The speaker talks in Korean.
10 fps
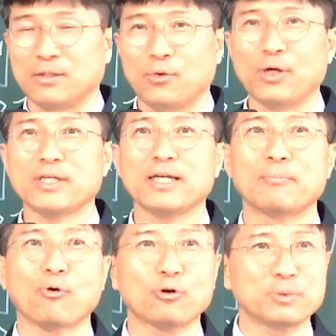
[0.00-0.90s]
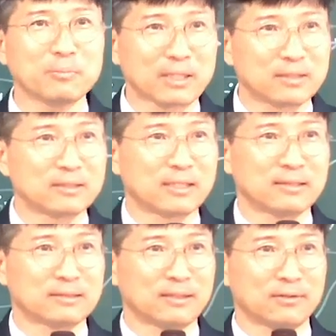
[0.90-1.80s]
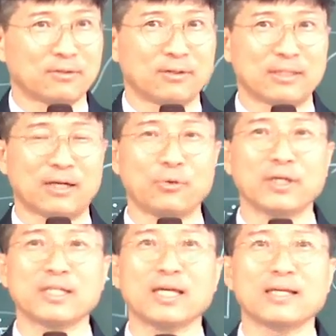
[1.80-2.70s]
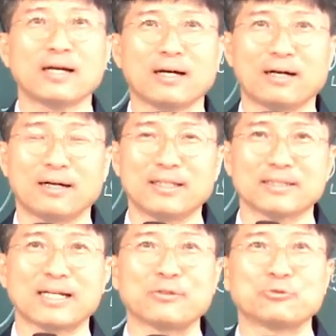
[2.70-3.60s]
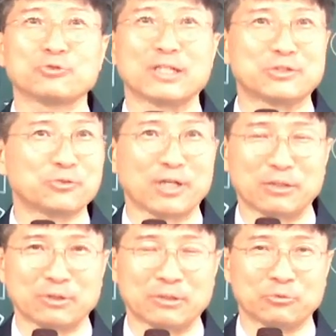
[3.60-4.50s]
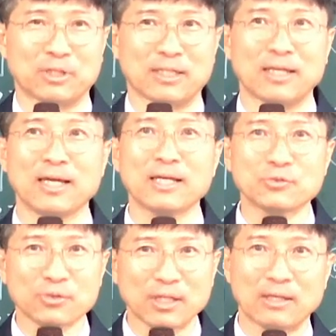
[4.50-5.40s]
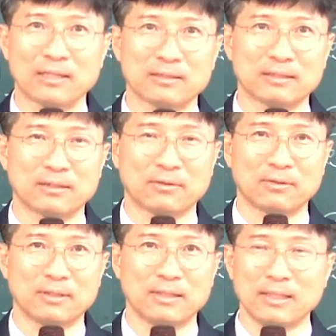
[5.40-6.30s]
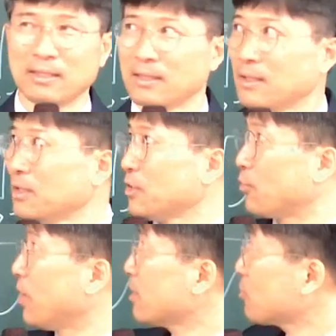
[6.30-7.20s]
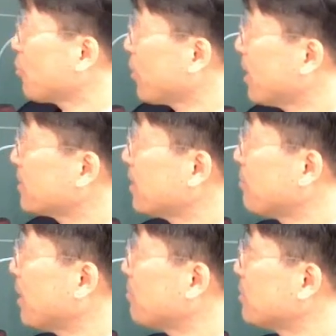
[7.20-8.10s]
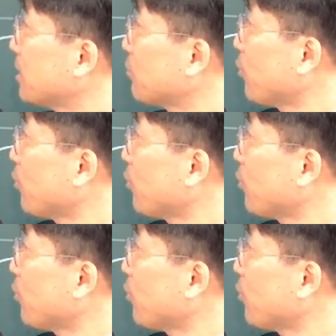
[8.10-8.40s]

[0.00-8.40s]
회개의 복음을 만들어내는 거예요. 야 회개해야 사는구나 지옥에 안 가는구나 계속 회개하는 거예요. 계속 회개한다는 말이 뭐냐면